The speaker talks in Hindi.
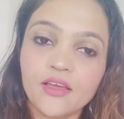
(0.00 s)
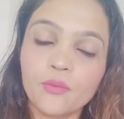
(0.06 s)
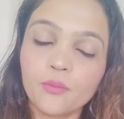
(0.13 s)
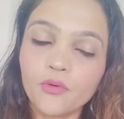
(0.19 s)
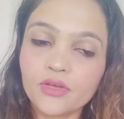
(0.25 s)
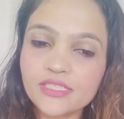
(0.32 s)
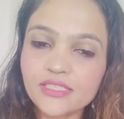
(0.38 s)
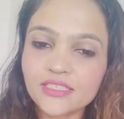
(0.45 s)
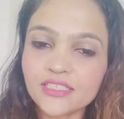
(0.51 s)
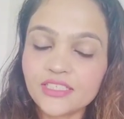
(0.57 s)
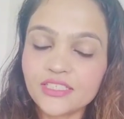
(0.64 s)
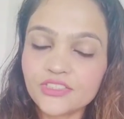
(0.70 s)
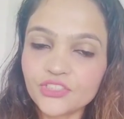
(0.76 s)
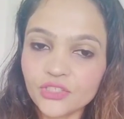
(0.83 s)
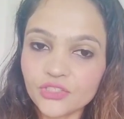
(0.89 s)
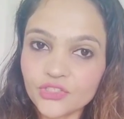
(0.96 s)
बहुत ज़्यादा
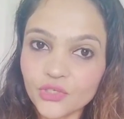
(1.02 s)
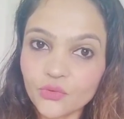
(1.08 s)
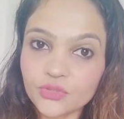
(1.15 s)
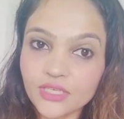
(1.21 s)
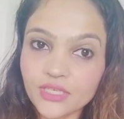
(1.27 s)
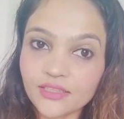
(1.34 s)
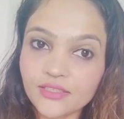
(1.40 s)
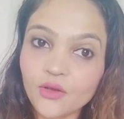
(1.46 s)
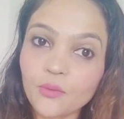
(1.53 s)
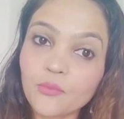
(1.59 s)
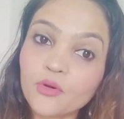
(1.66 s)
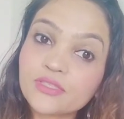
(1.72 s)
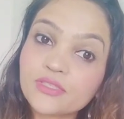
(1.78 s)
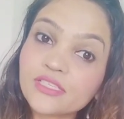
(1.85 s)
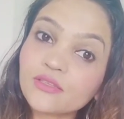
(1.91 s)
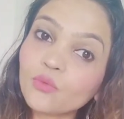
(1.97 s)
खींची खींची हो जाती है और
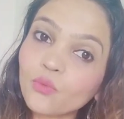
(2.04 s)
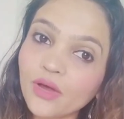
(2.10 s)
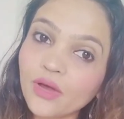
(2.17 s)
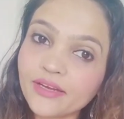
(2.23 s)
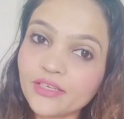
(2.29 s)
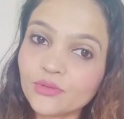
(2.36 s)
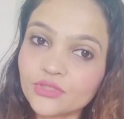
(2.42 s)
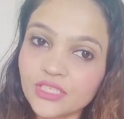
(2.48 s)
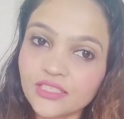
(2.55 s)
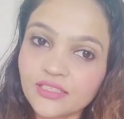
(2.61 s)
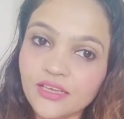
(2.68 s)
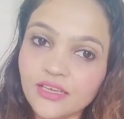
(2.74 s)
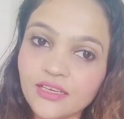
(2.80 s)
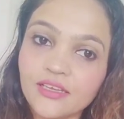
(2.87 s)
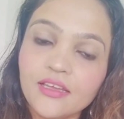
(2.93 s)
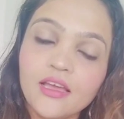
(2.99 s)
बहुत ज़्यादा वाइट हो जाता
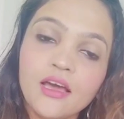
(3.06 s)
है